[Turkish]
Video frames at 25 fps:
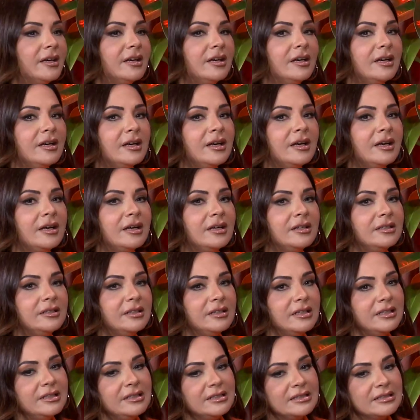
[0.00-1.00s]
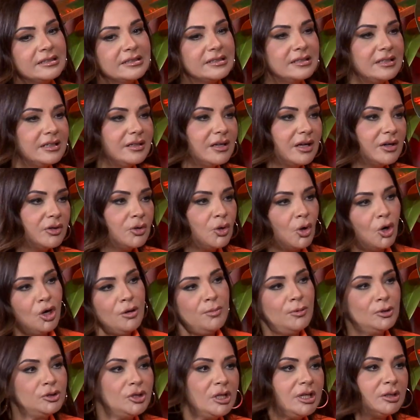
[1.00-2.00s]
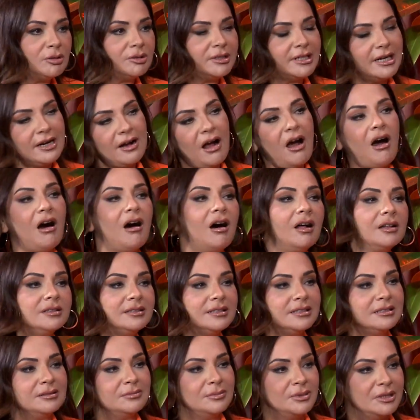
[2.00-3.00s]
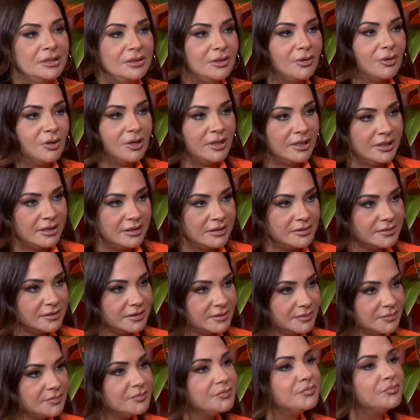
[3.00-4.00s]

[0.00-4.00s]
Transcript: Ee, rol model olarak aldın mı? Hiç orayı? almadım.